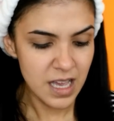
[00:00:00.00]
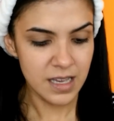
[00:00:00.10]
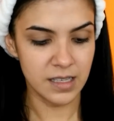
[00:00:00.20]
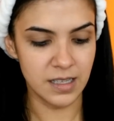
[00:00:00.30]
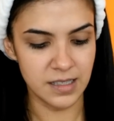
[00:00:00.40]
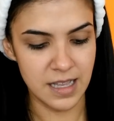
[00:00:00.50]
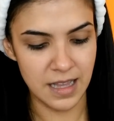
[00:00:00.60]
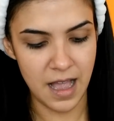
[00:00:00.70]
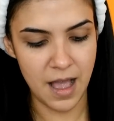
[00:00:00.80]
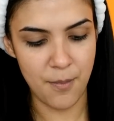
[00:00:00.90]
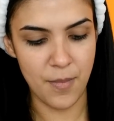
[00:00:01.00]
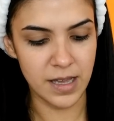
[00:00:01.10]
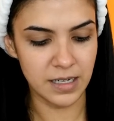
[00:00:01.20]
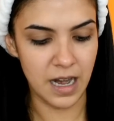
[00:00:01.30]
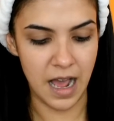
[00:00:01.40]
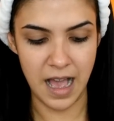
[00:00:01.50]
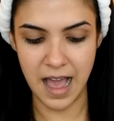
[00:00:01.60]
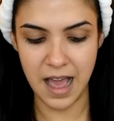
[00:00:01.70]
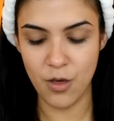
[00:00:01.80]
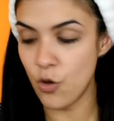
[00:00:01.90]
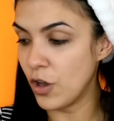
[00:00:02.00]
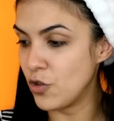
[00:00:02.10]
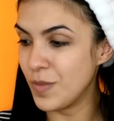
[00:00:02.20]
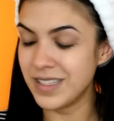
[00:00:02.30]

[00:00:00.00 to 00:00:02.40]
que se sienta más relajado, que yo me